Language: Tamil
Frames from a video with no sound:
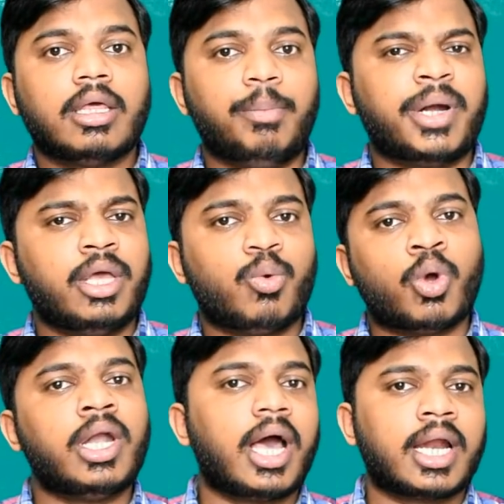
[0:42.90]
இப்படி
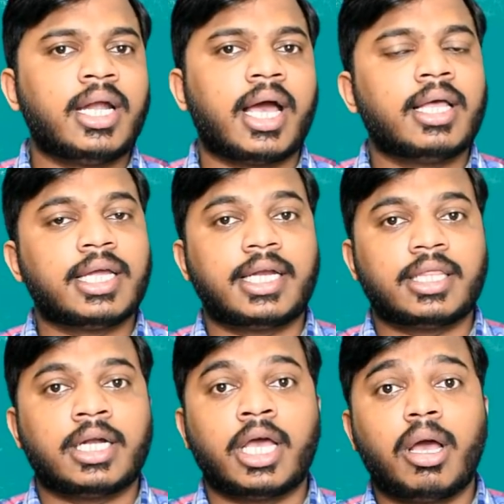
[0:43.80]
ஒன்னா ரெண்டா
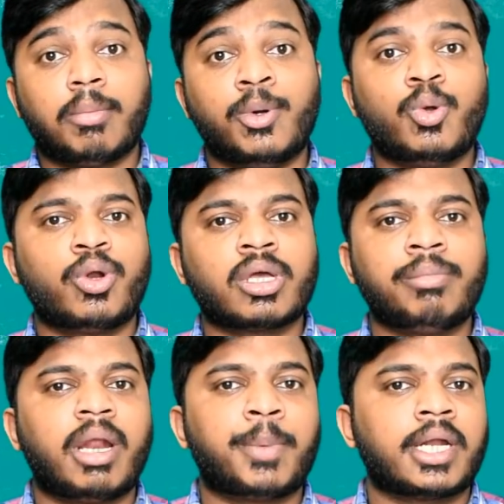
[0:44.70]
கிட்டத்தட்ட முன்னூறுக்கும்
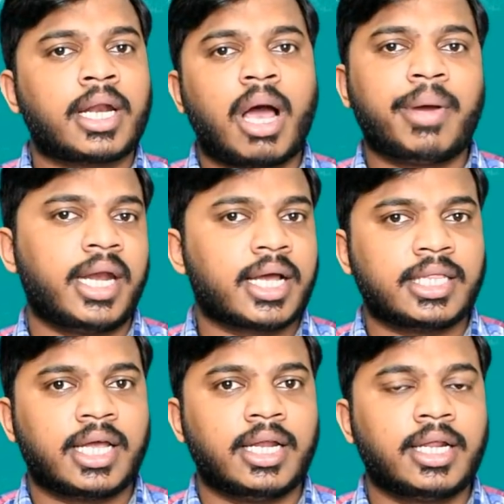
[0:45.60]
மேற்பட்ட ராமாயண
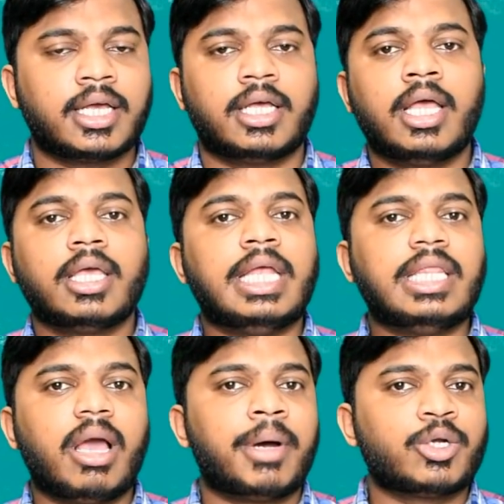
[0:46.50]
கதைகள் இருக்கு
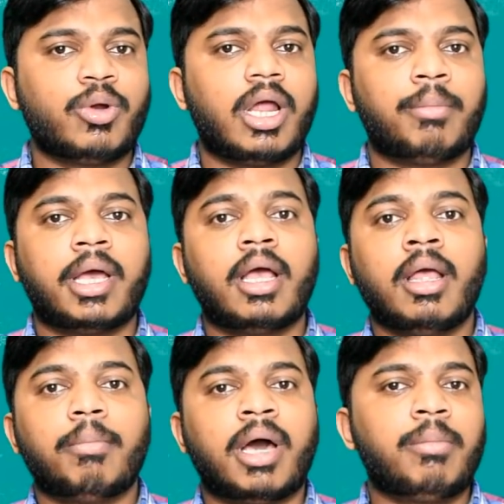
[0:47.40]
இந்தியா மட்டும் இல்லாம
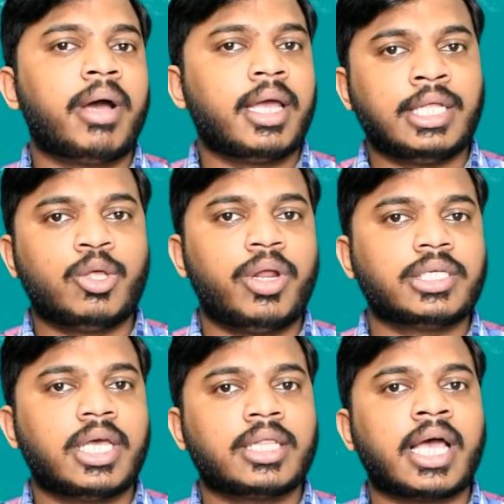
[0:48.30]
பர்மா
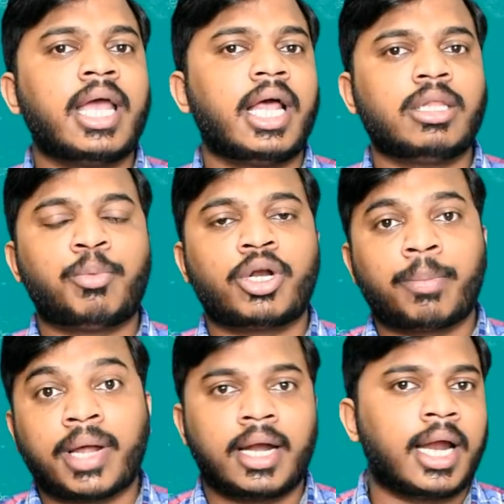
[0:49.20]
இந்தோனேசியா தாய்லாந்து போன்ற
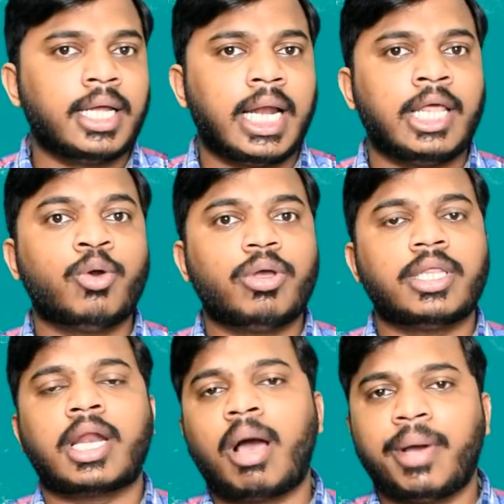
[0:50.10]
பல நாடுகள்லையும்
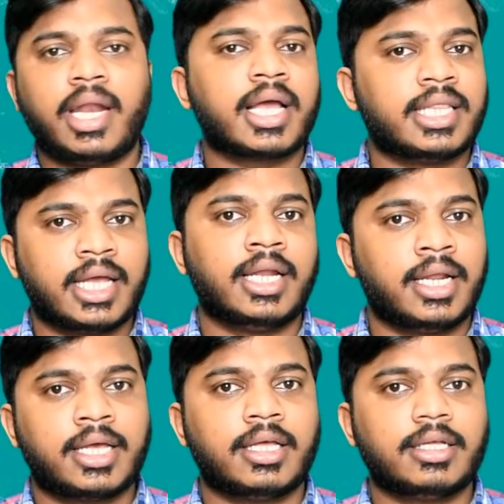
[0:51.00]
இந்த ராமாயண கதைகள்
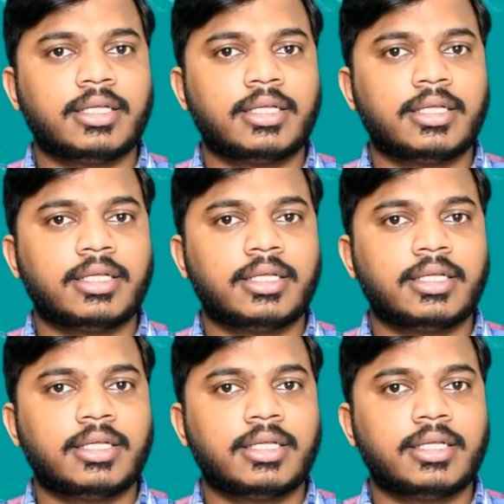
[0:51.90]
இருக்குது